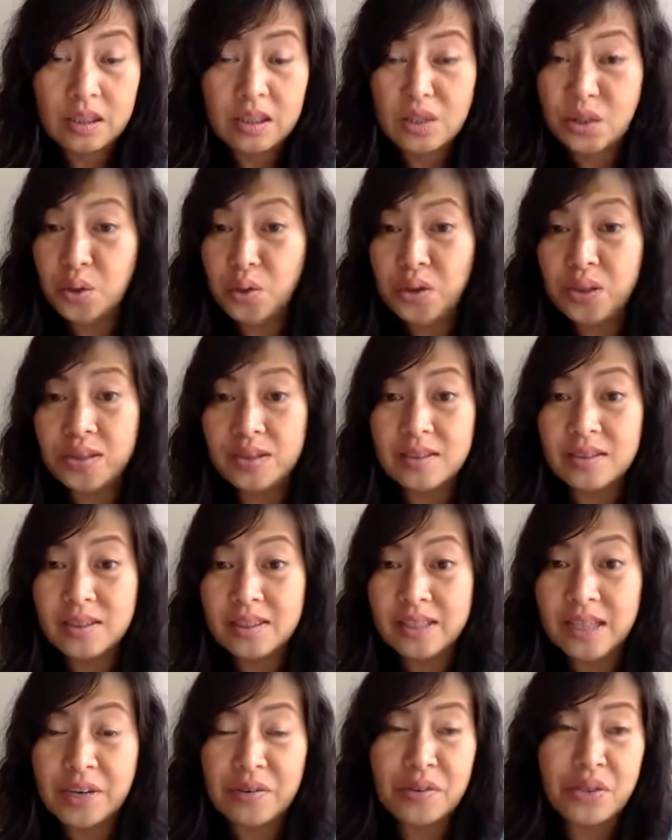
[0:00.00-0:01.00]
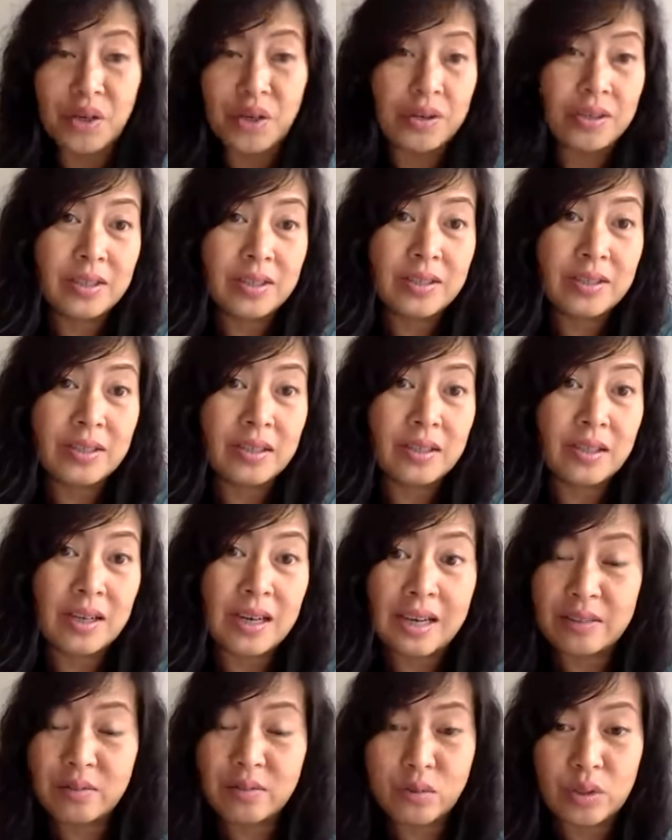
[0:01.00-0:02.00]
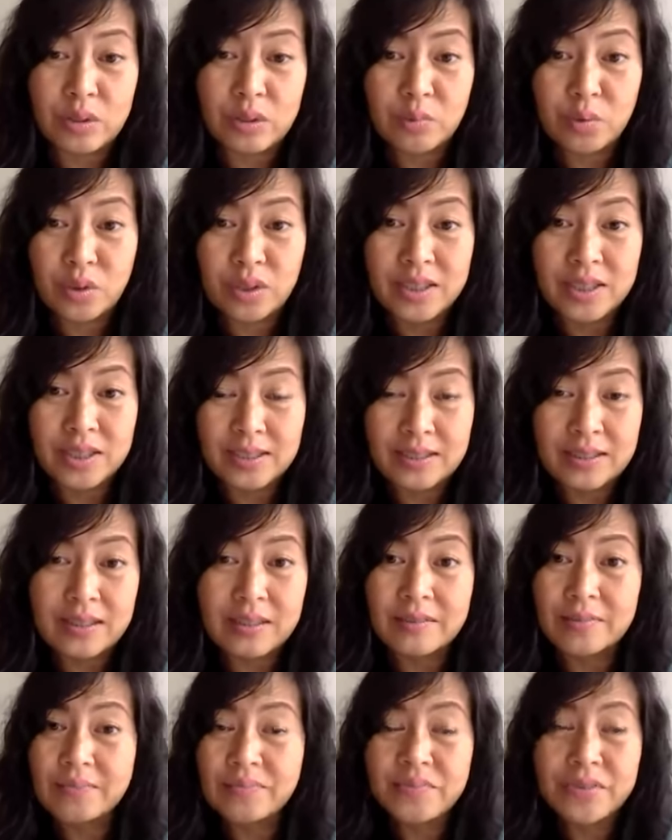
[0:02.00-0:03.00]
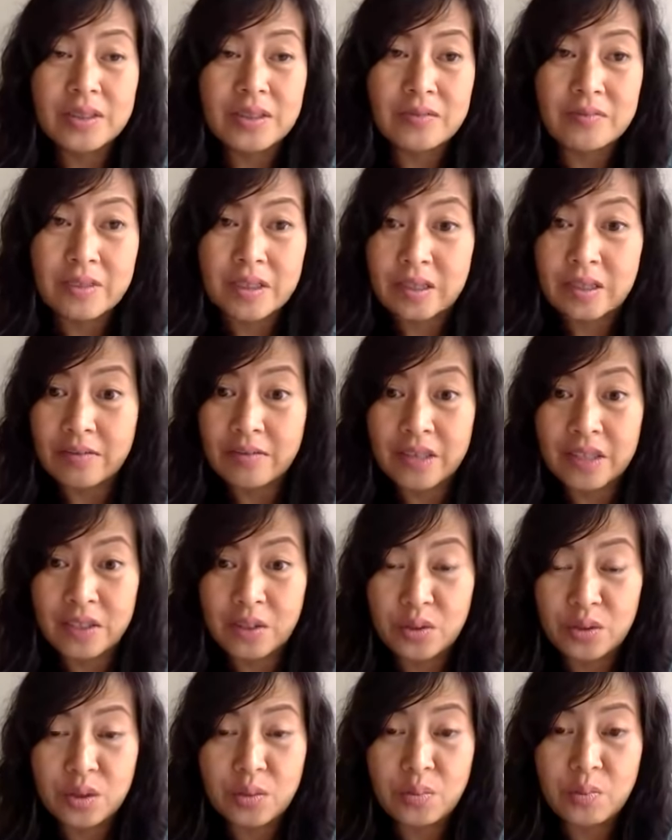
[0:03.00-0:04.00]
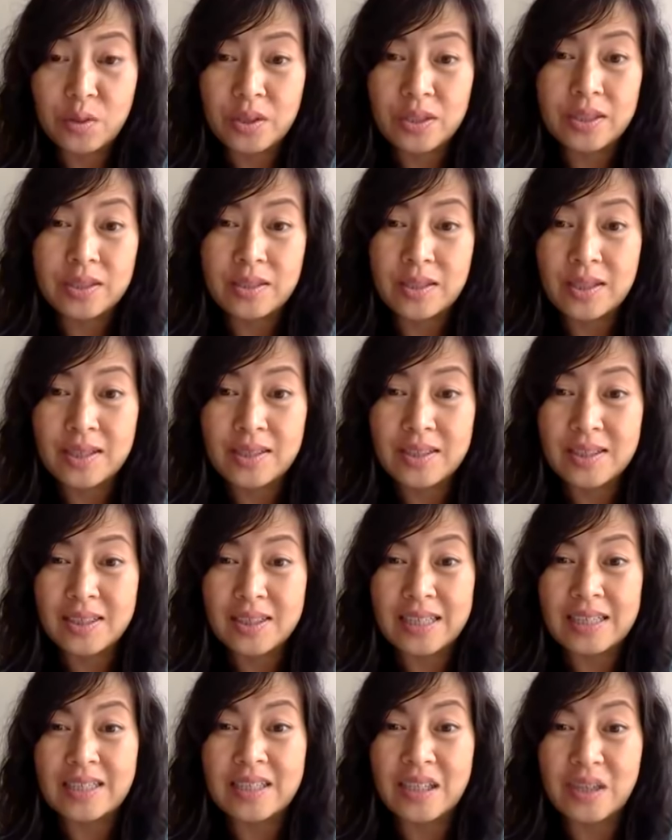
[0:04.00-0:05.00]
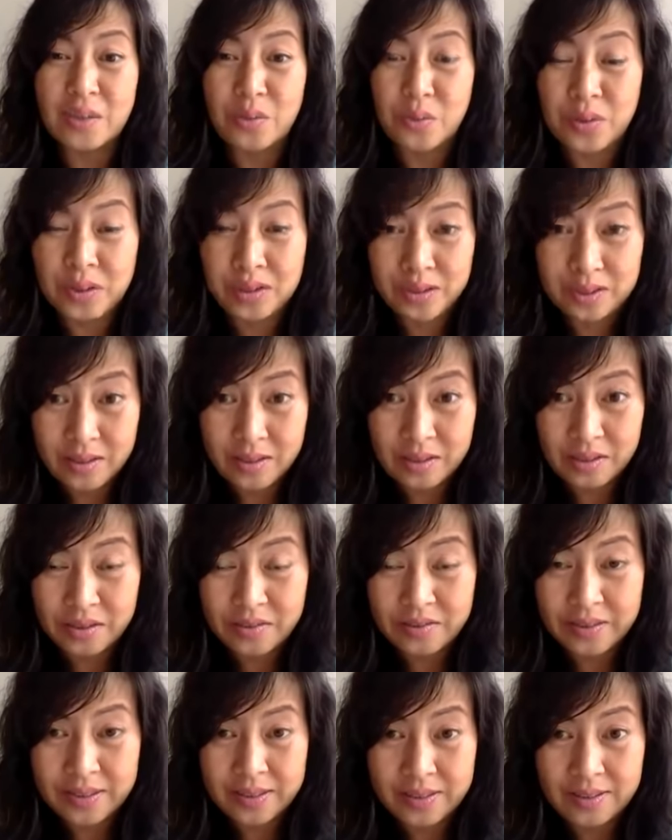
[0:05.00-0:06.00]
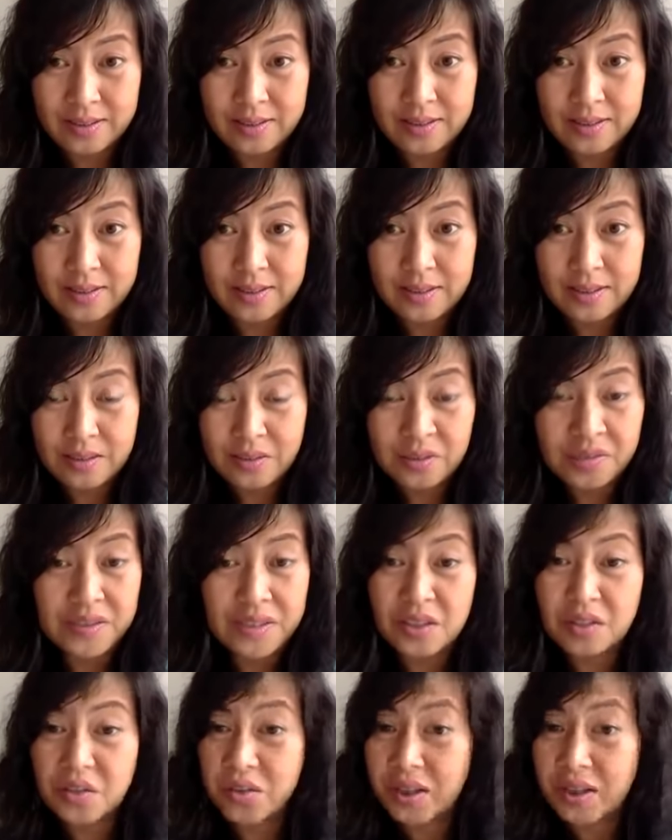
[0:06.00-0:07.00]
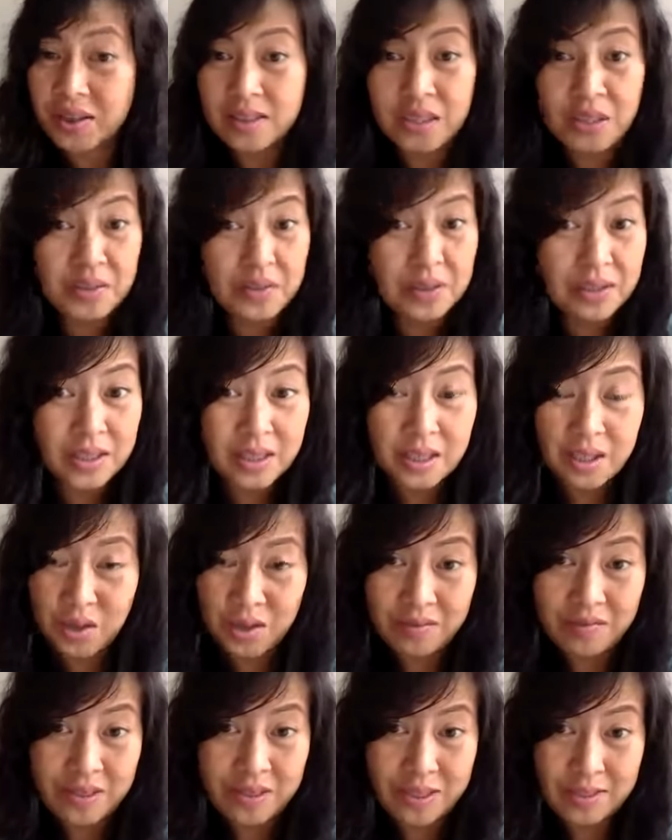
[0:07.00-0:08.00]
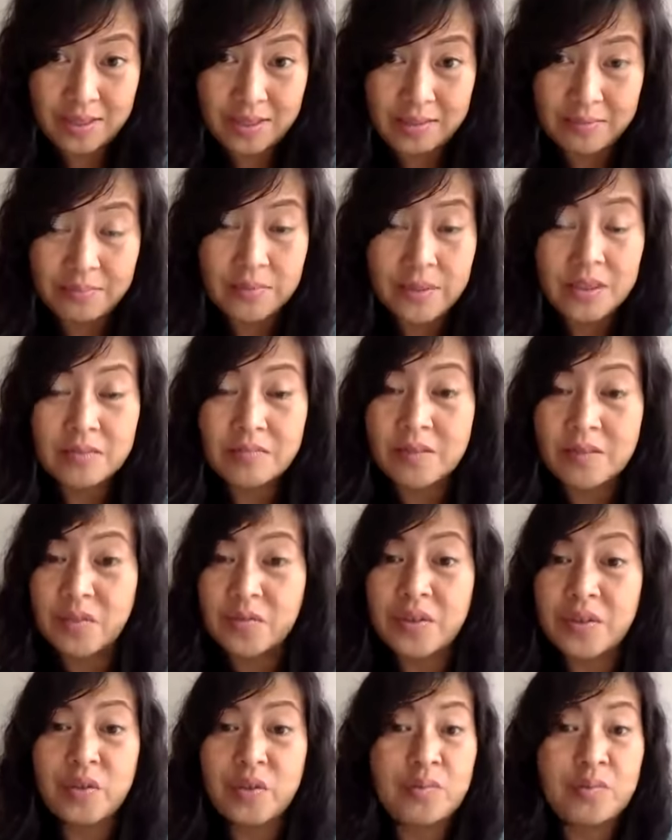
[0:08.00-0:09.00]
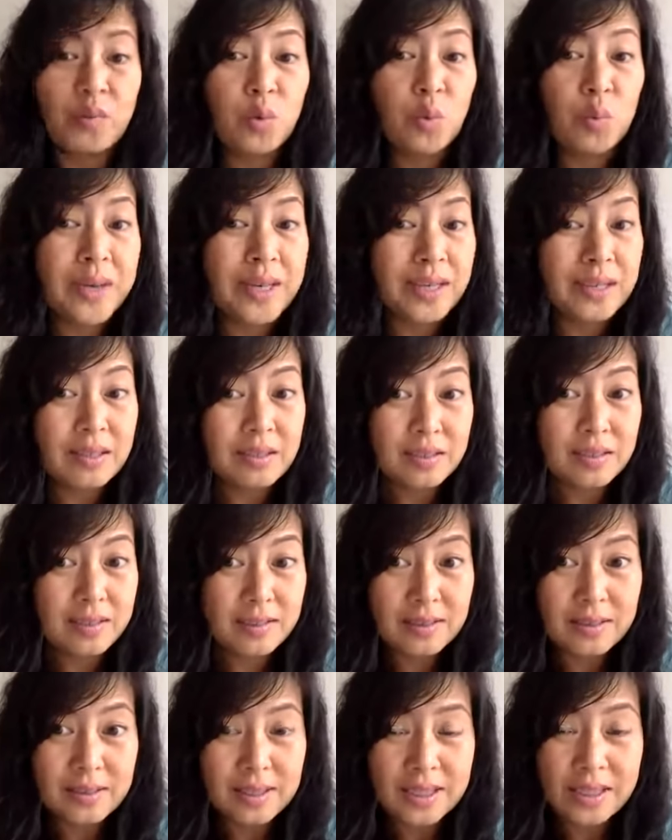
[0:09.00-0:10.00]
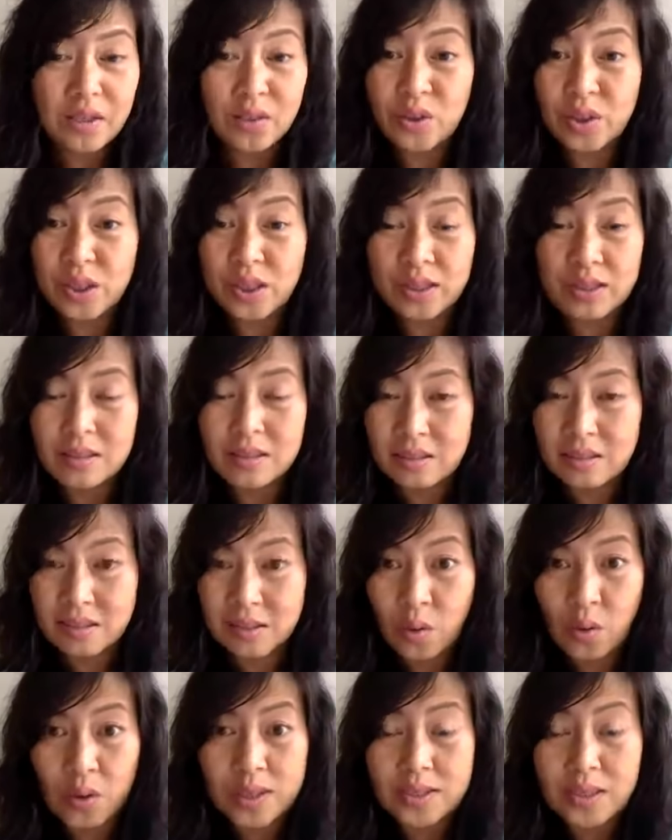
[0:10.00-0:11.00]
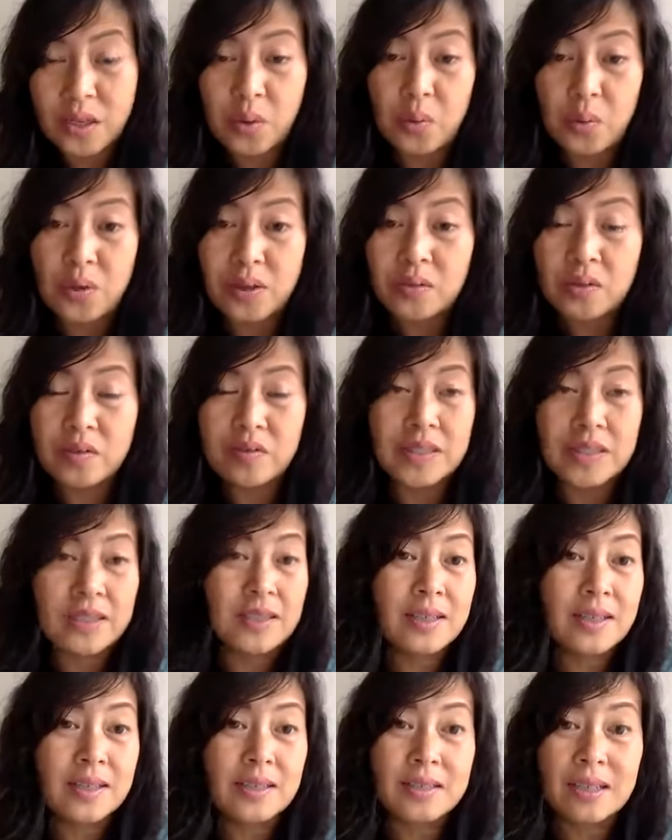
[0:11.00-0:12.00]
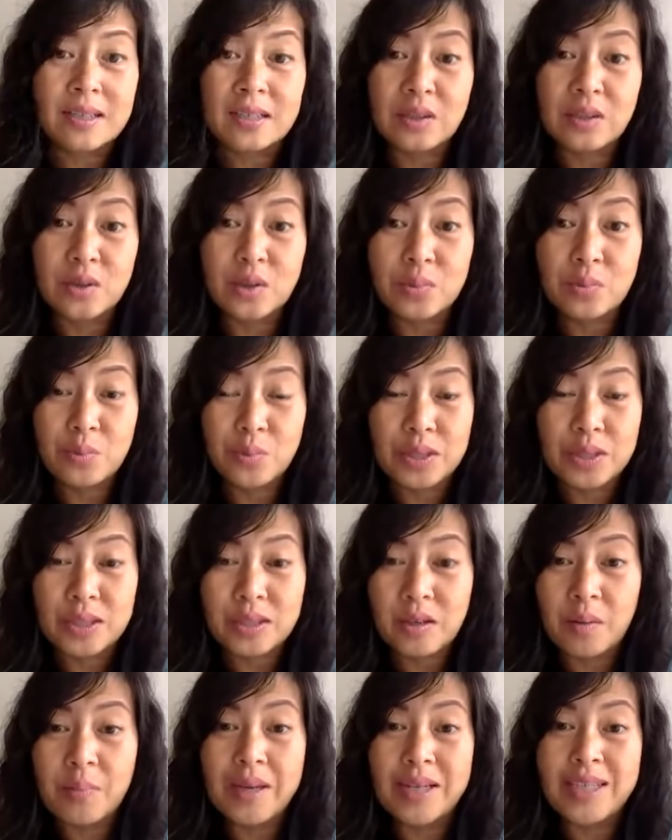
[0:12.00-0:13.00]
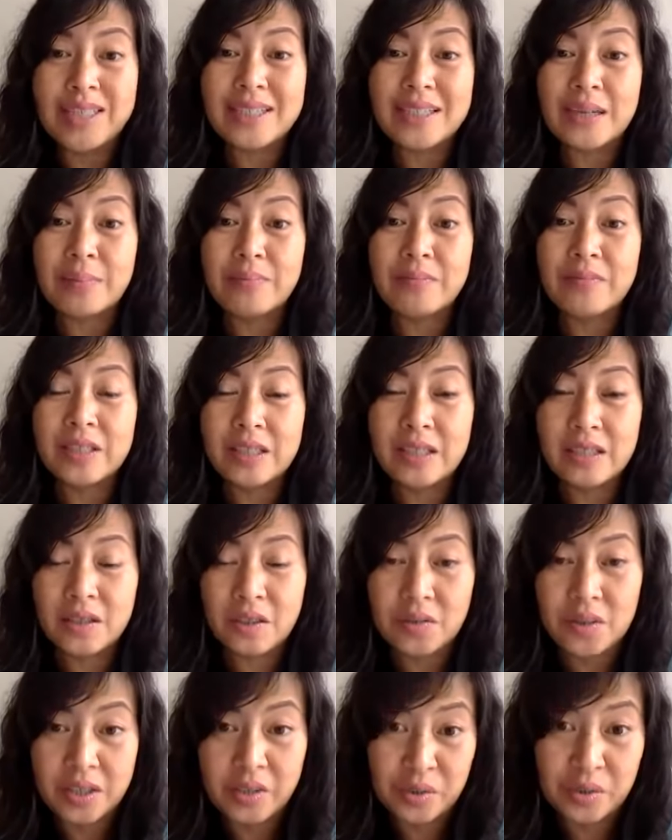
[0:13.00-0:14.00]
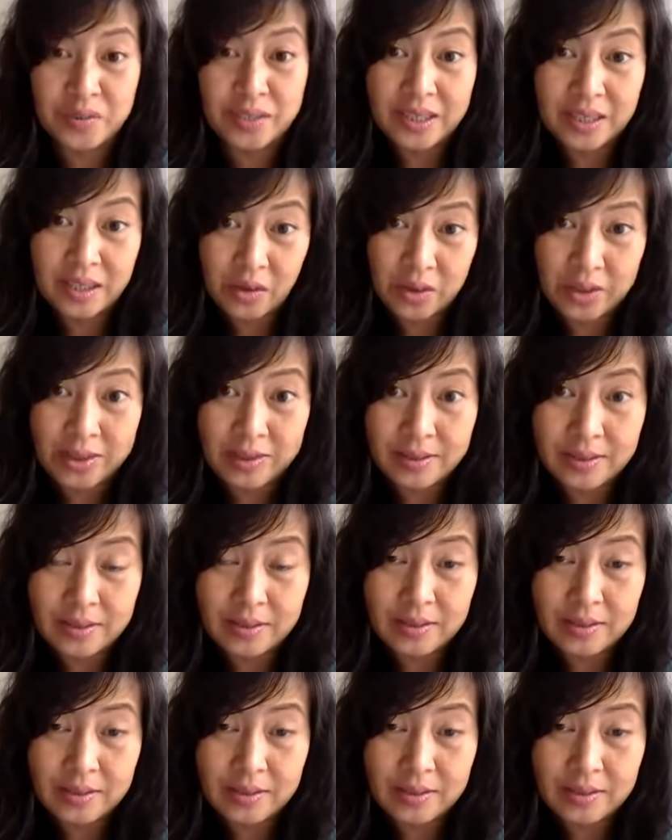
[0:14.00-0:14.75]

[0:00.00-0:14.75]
cái số lượng người theo dõi uh, livestream của liên á và và youtube của liên nó lên tới cả triệu người rồi quý vị quý vị có rất nhiều người để hỏi về liên và quý vị muốn biết liên nói chuyện tốt hay xấu quý vị cứ lên kênh youtube của liên có mấy trăm video để quý vị coi